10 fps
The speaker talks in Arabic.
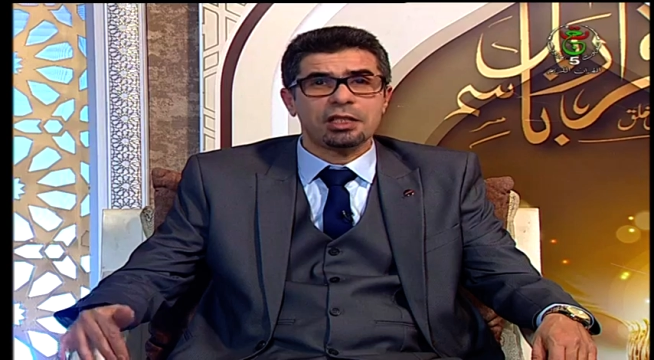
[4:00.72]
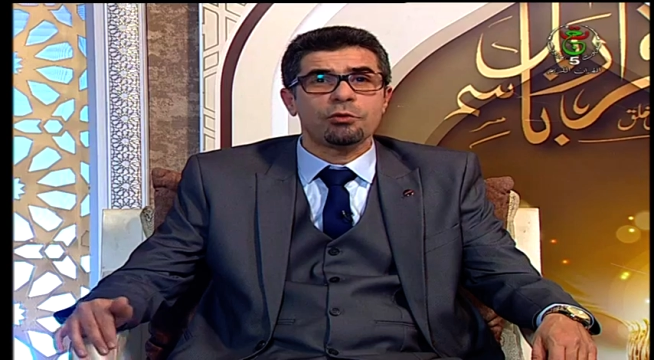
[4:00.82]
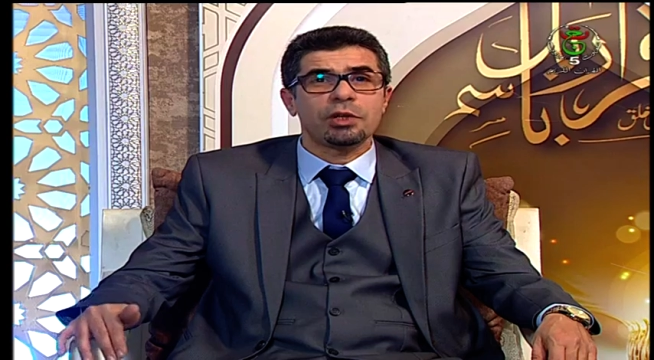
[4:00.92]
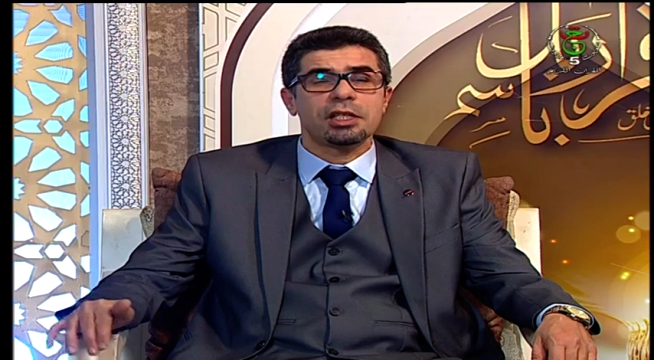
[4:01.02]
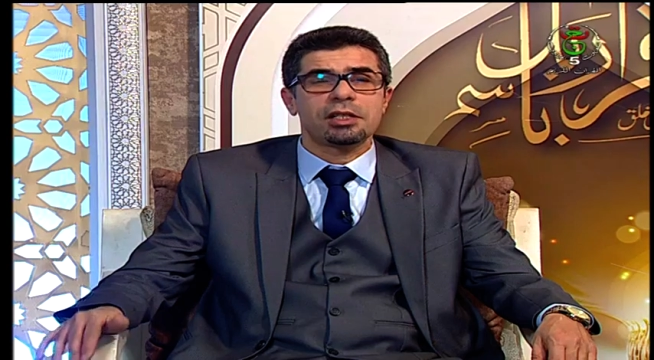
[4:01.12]

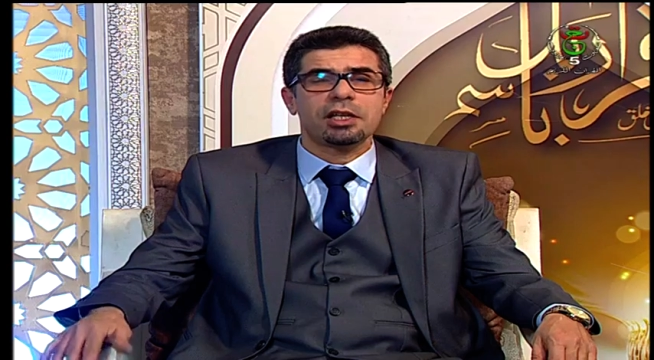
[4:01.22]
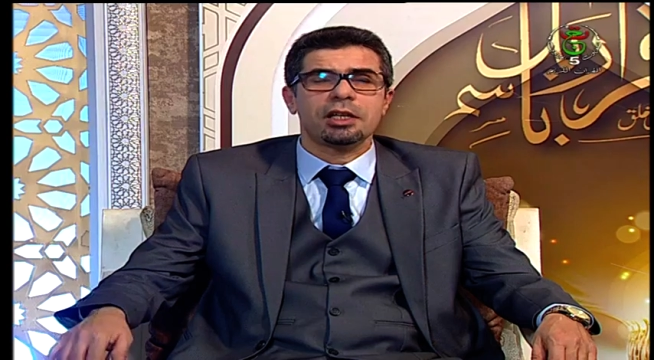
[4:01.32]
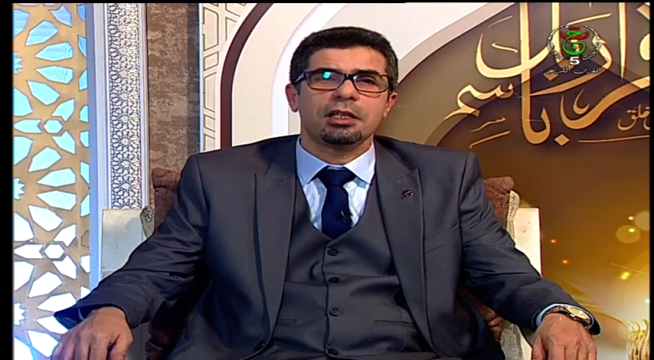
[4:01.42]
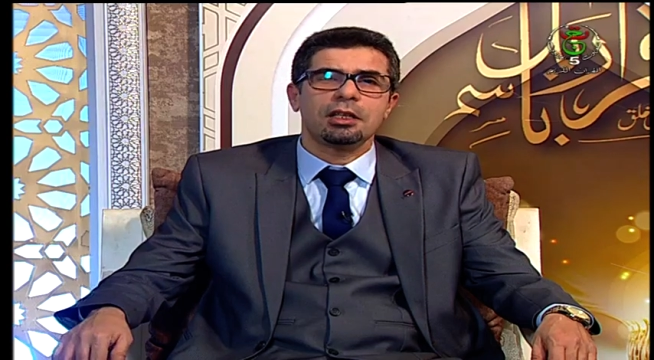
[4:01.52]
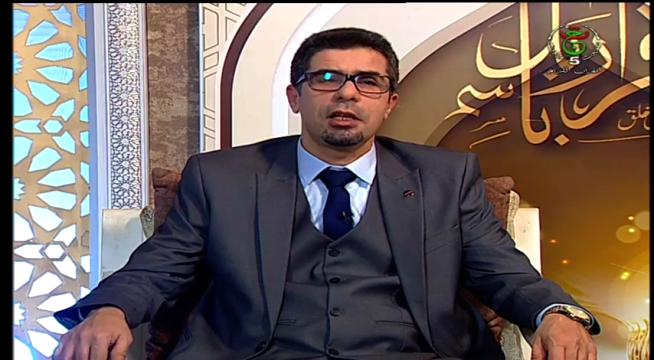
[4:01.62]
والنجاح
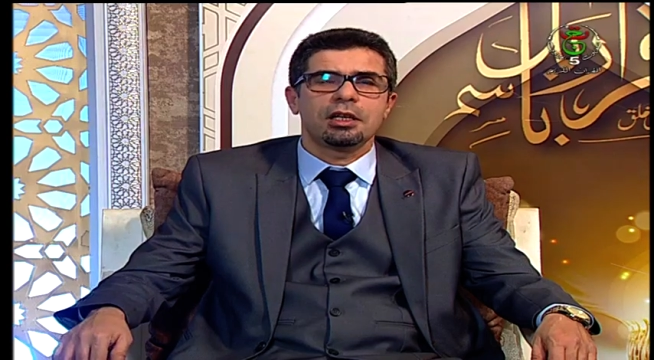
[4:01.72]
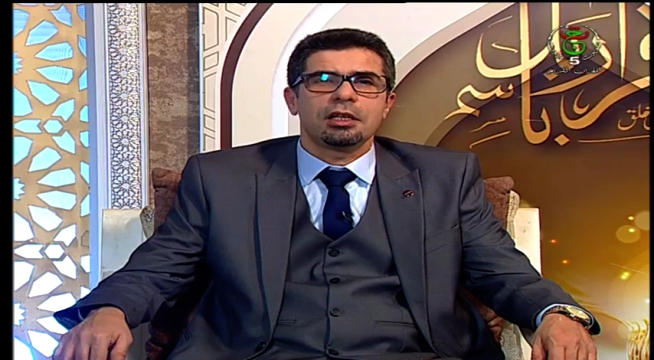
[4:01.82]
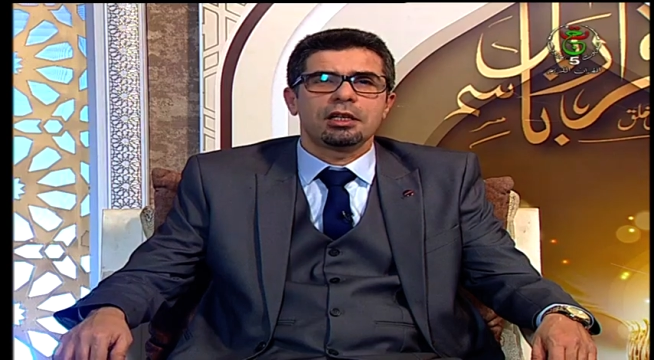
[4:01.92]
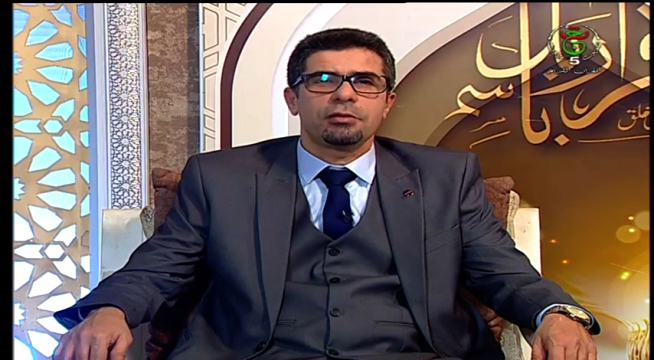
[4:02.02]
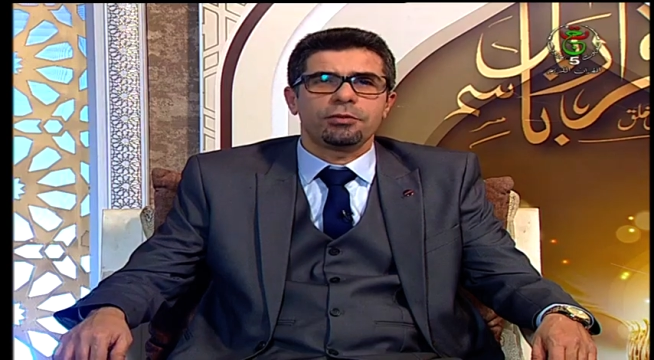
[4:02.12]

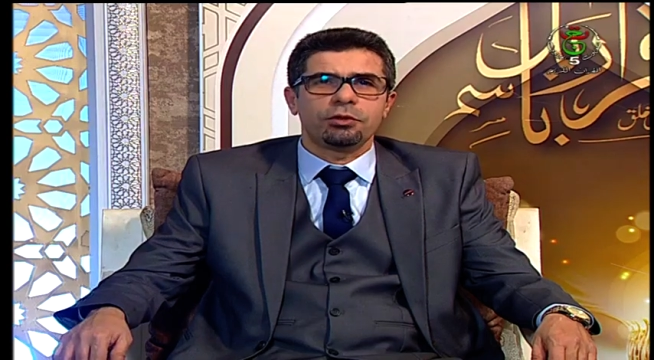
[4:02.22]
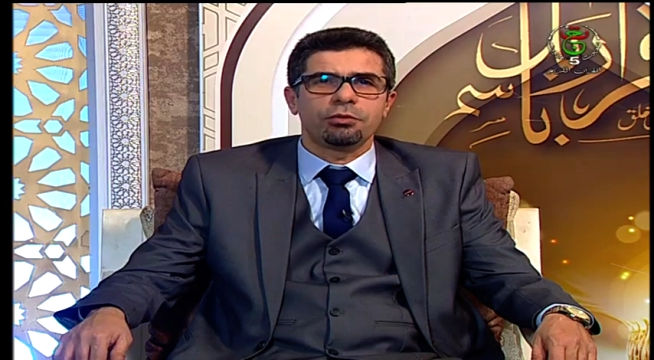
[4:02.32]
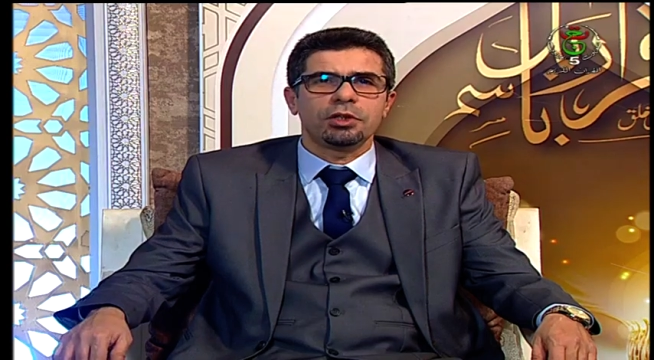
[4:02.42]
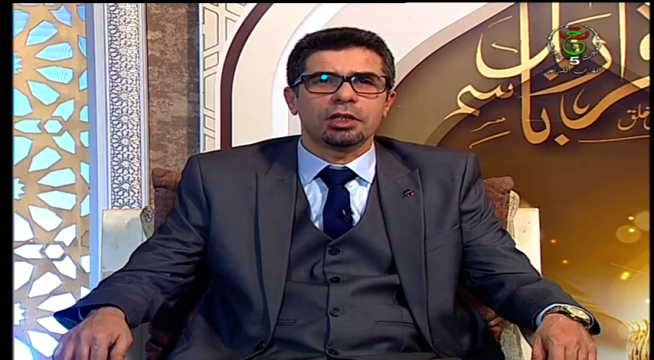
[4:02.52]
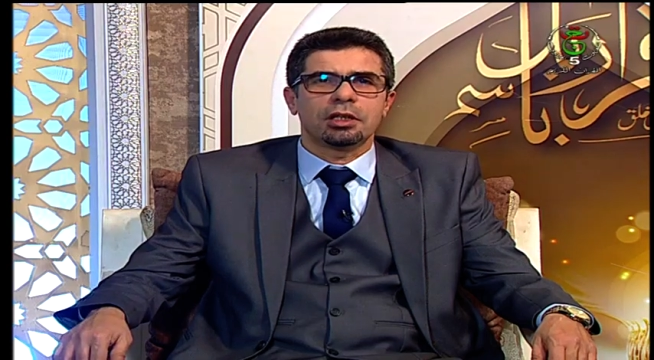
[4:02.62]
في
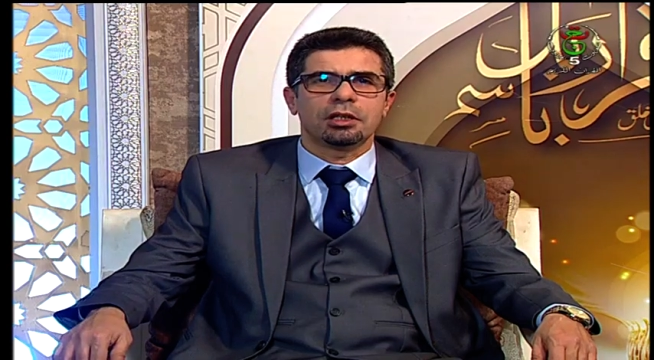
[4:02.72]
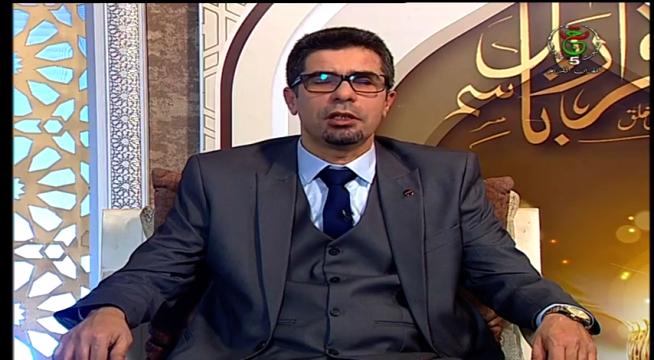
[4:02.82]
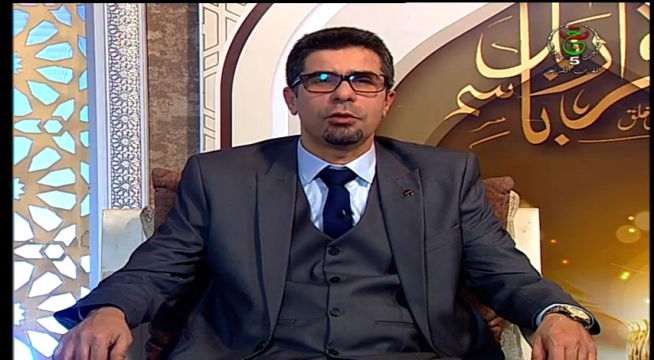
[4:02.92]
الدنيا